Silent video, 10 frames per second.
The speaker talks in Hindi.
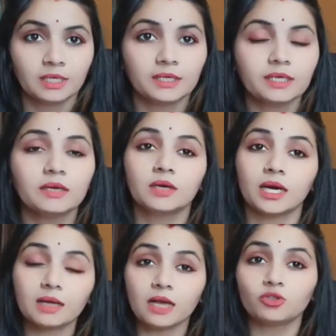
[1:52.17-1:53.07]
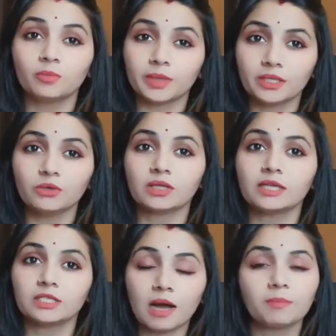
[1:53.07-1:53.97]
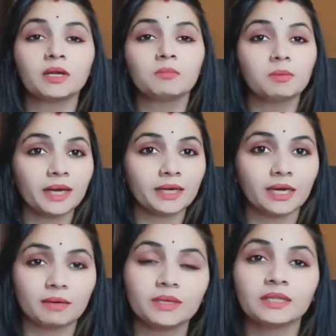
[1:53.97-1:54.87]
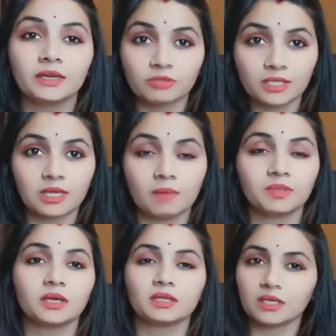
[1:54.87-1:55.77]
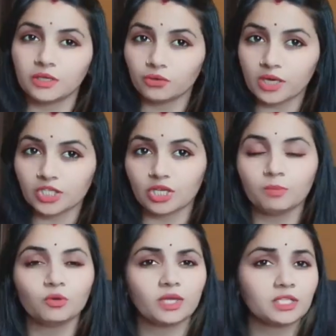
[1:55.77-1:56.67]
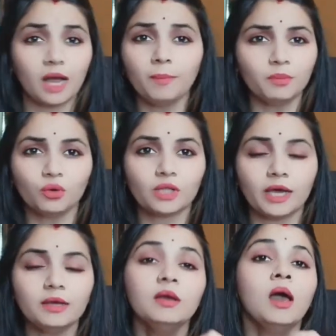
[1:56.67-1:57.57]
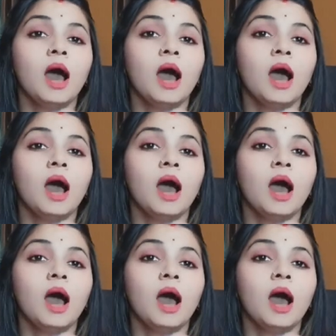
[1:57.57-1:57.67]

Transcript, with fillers: ठीक है घर का जो मंदिर होता है जहां पर हम हमारे घर में देवता स्थापित करते हैं कईयों का किचन में होता है जहां पर भी होता है